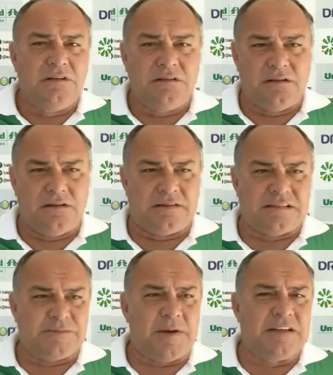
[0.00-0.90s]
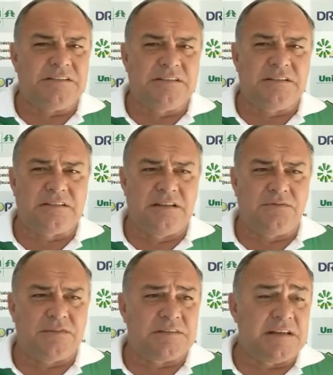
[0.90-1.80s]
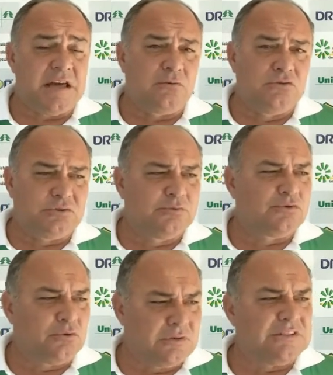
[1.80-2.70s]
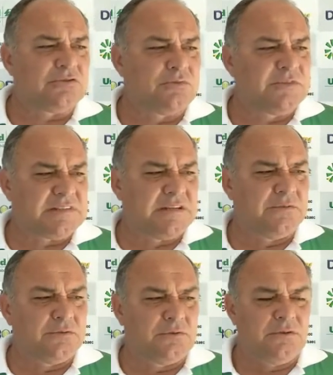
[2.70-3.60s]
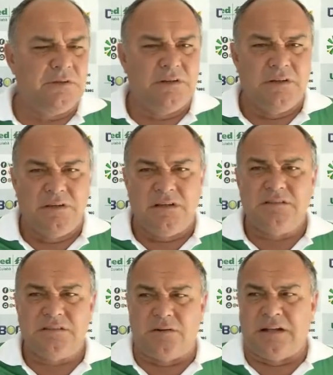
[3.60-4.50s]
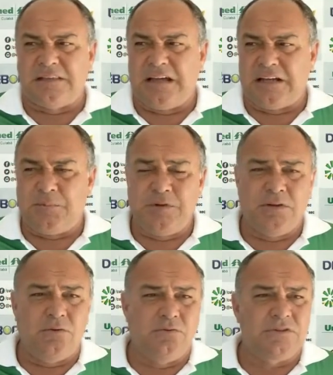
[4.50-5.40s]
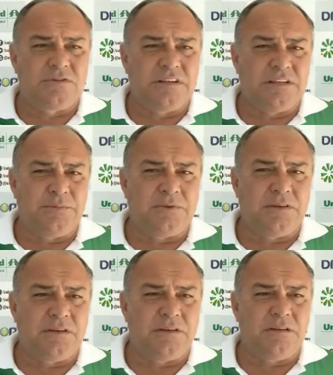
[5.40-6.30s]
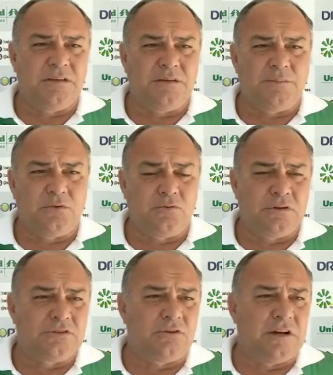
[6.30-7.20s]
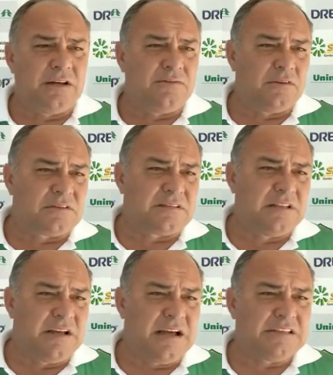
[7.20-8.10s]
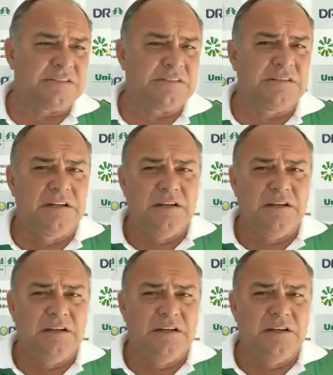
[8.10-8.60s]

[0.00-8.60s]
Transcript: dentro dessas partidas que eles fizeram. O último jogo a gente observou. Eles têm um ataque perigoso, uma equipe que, que procura jogar em velocidade,